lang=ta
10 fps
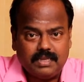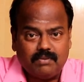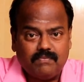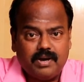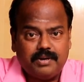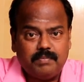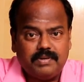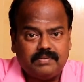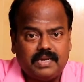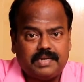எவ்வாறு
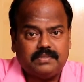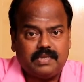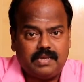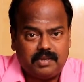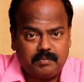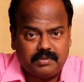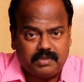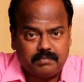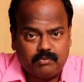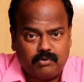மின்சாரத்தை தயாரிப்பது
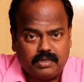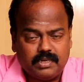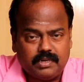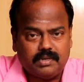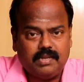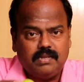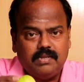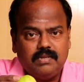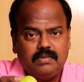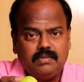என்று உங்களுக்கு இன்று
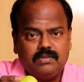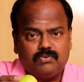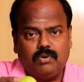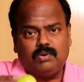சொல்லிக்